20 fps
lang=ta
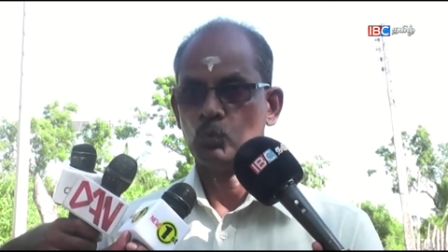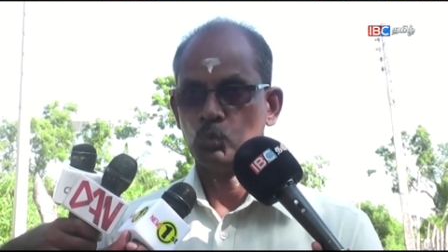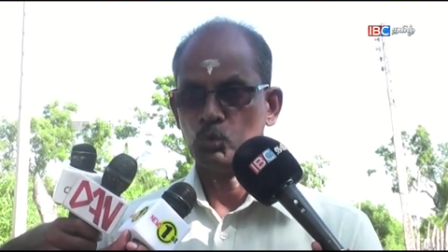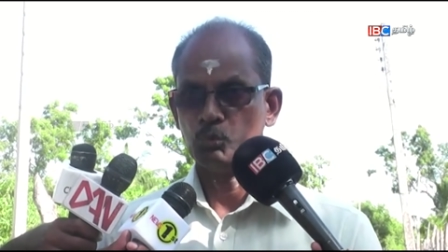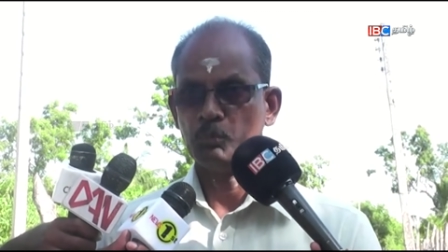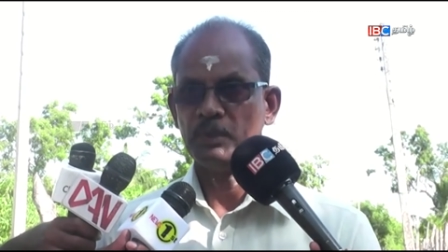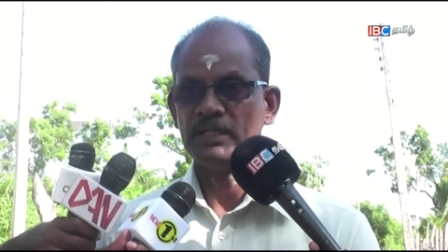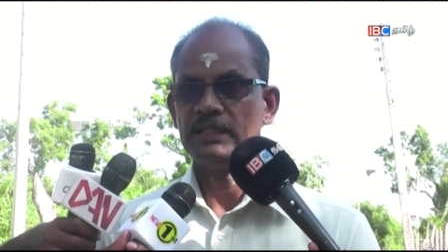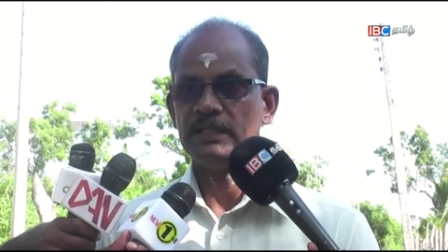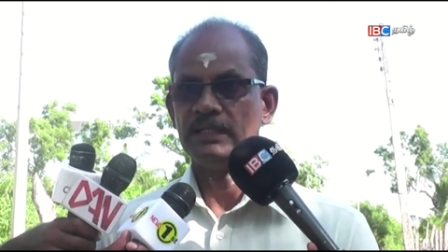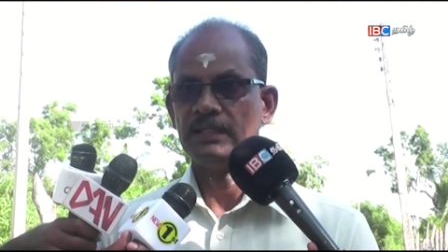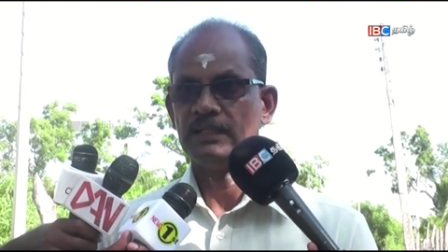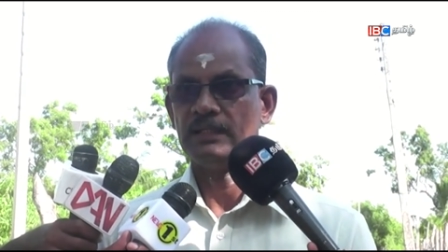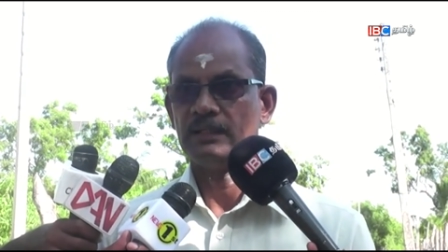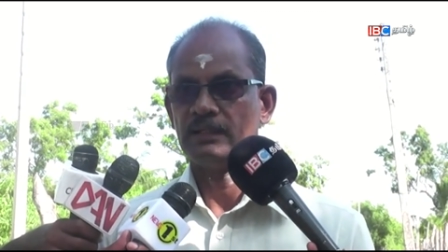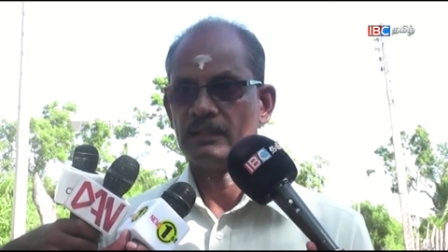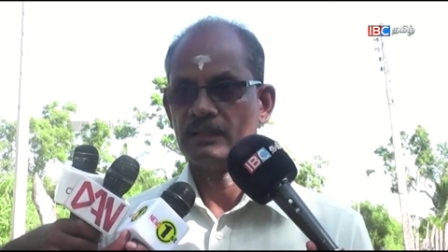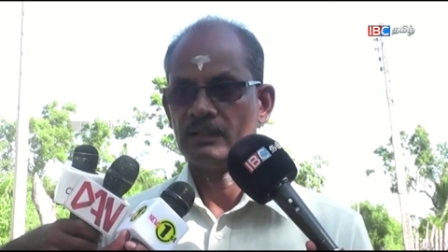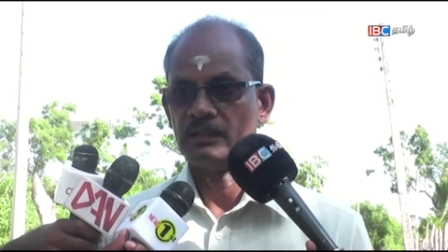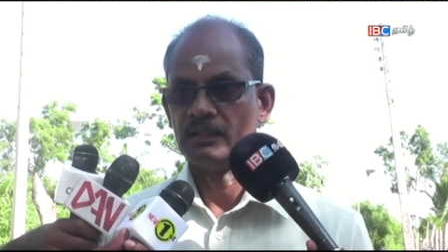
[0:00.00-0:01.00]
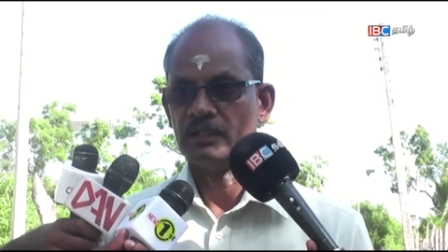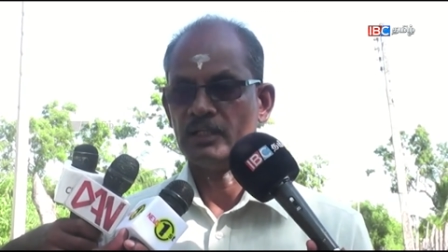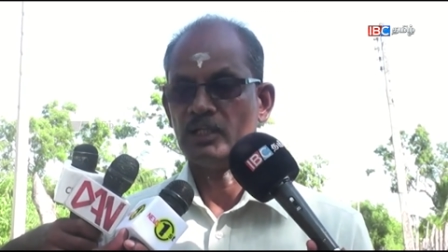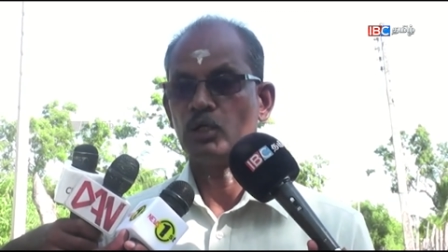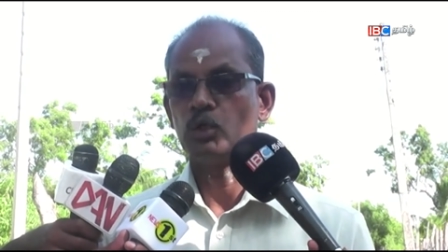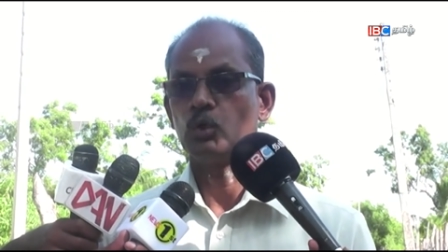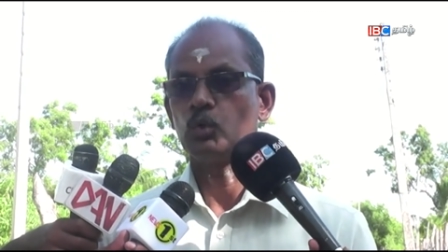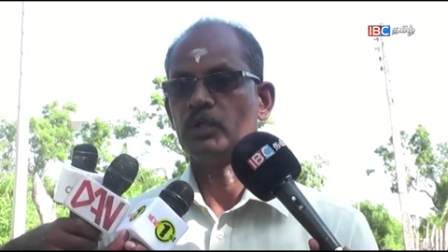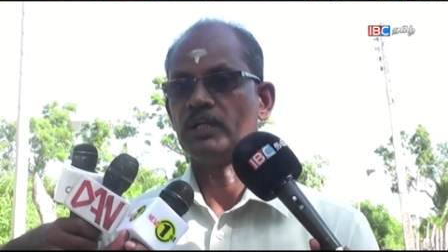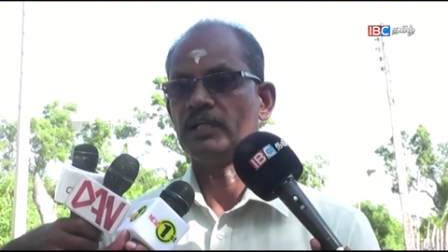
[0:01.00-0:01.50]
உண்மையிலே
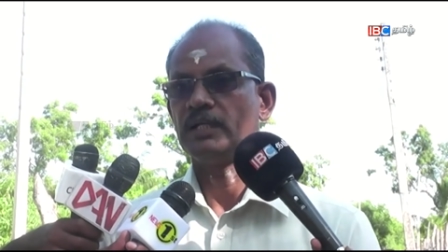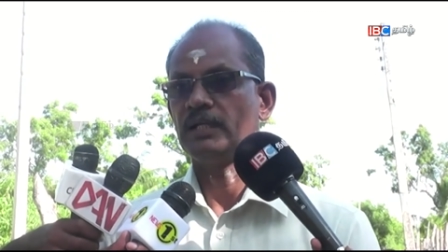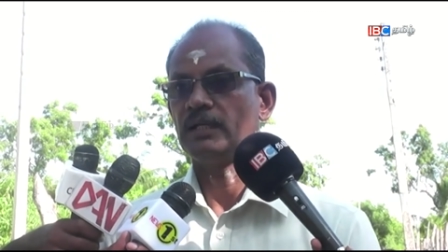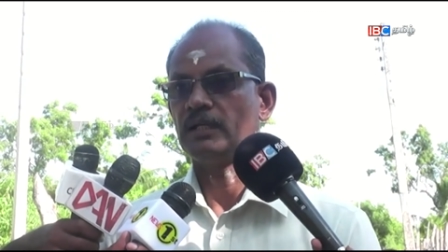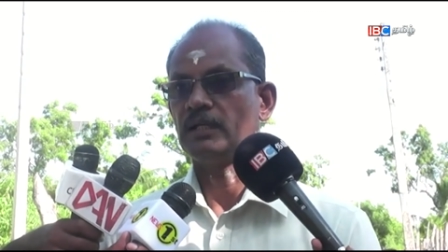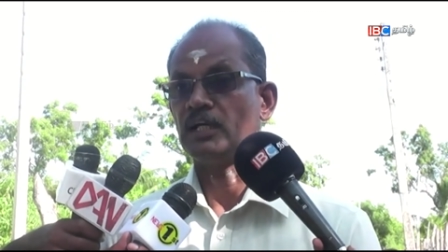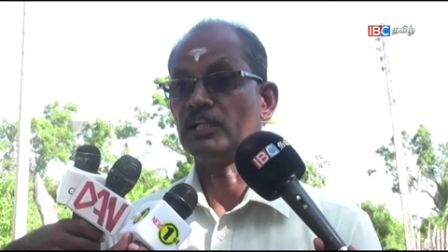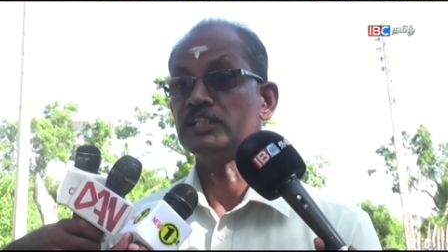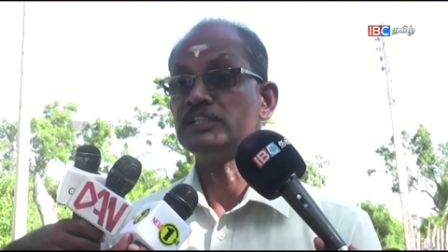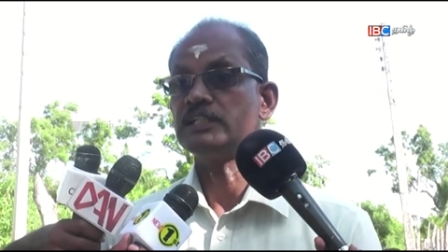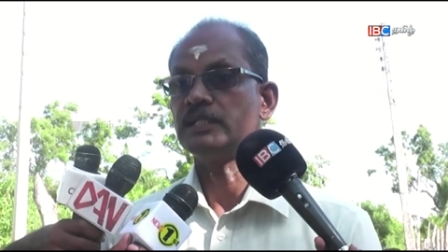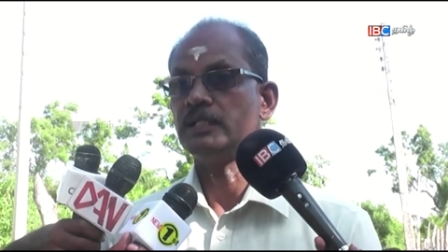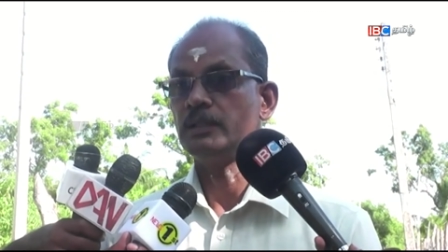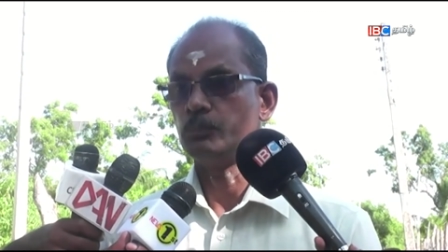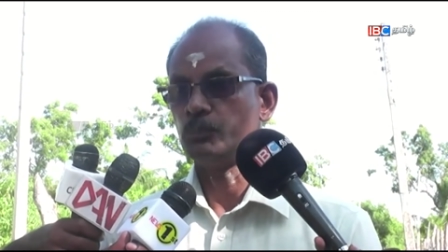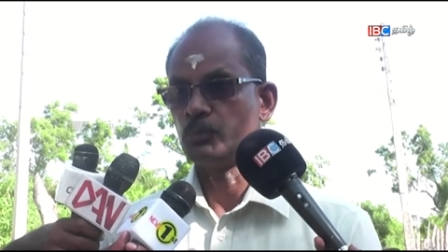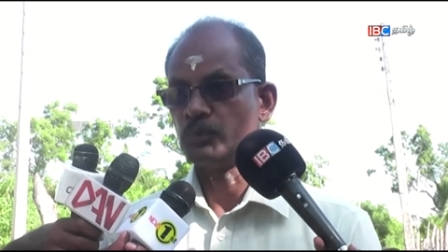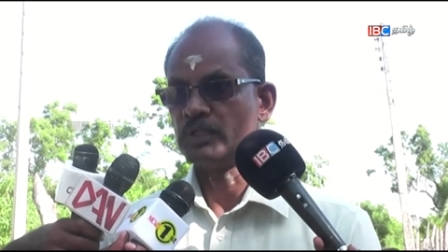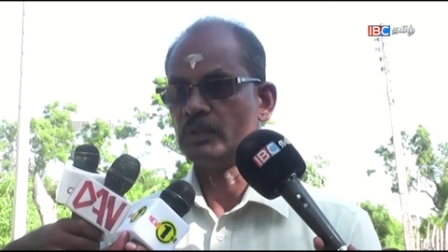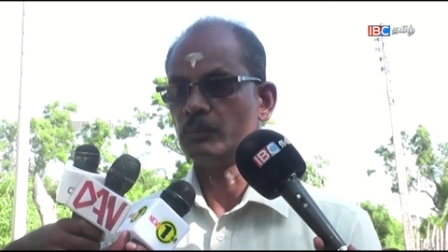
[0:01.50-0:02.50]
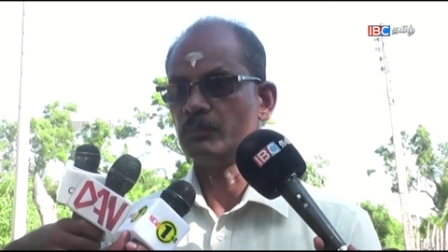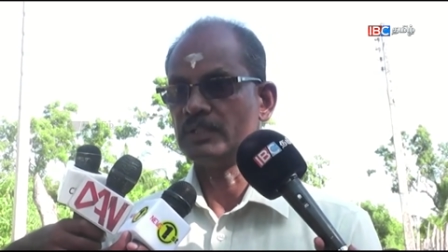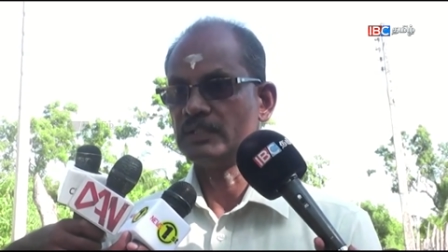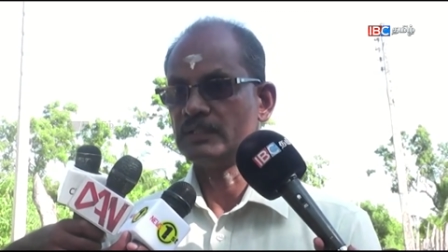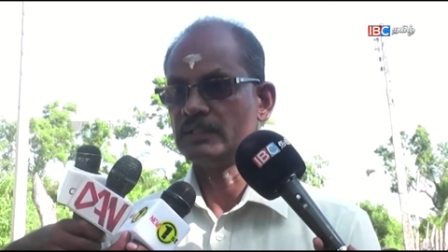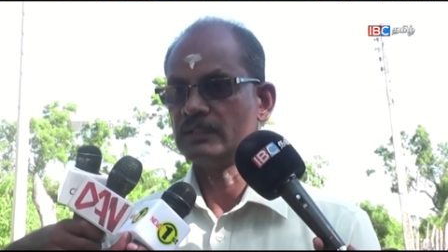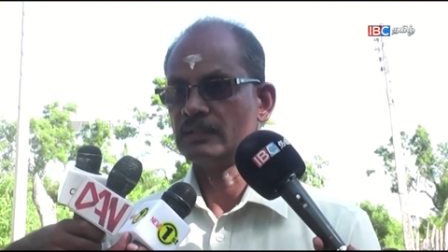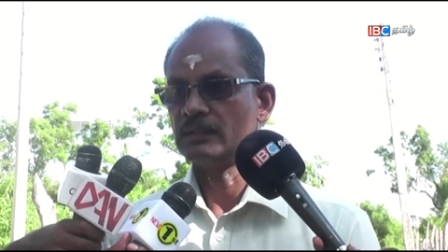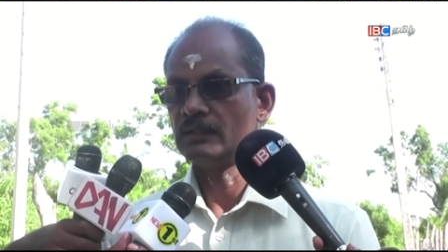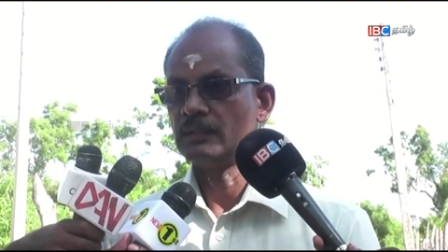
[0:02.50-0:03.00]
எங்களுடைய அஞ்சலிப்பு
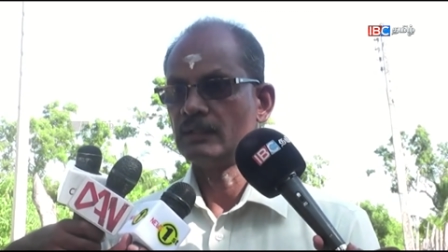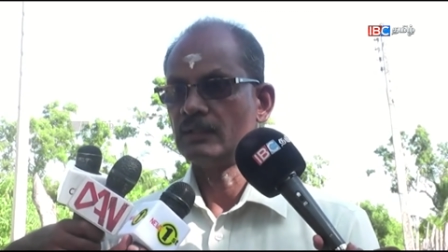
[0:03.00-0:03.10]
என்பது